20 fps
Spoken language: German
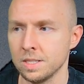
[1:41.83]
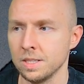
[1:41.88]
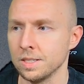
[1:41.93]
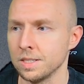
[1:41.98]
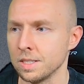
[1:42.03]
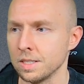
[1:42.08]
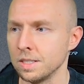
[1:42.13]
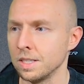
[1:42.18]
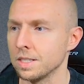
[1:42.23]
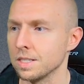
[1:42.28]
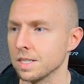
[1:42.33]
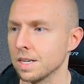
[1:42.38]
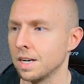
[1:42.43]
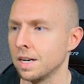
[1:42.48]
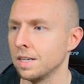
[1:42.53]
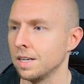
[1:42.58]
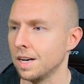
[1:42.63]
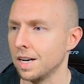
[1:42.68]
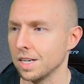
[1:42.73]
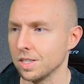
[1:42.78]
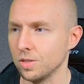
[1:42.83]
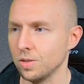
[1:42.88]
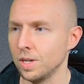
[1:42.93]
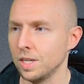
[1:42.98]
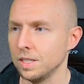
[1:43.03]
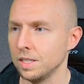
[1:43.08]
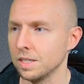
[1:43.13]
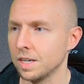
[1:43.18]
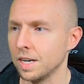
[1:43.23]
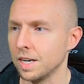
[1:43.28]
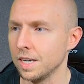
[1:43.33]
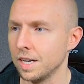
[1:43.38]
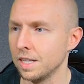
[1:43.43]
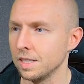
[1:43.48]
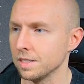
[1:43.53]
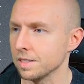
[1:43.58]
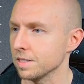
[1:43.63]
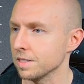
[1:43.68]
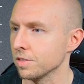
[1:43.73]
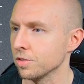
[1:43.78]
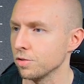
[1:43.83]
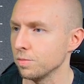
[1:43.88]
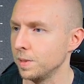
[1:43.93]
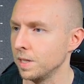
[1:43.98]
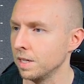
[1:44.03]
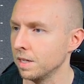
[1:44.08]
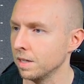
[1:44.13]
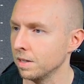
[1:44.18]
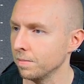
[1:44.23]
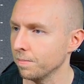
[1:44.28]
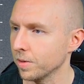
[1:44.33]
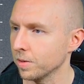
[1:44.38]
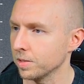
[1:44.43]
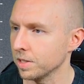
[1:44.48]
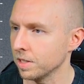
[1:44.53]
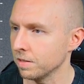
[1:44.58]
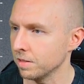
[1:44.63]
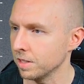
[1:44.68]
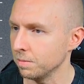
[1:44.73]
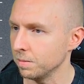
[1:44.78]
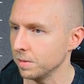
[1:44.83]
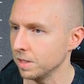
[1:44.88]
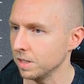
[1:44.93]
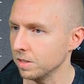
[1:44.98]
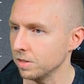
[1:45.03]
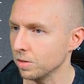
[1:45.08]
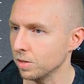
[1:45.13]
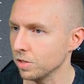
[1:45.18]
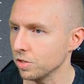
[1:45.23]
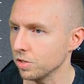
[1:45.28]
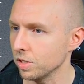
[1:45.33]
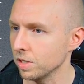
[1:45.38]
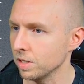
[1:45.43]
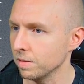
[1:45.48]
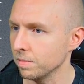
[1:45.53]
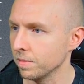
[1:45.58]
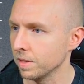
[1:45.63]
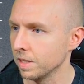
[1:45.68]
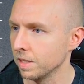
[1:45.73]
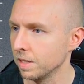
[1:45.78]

Das sind jetzt gerade aktuell die drei ältesten Spieler, oder wenn ich mich nicht täusche.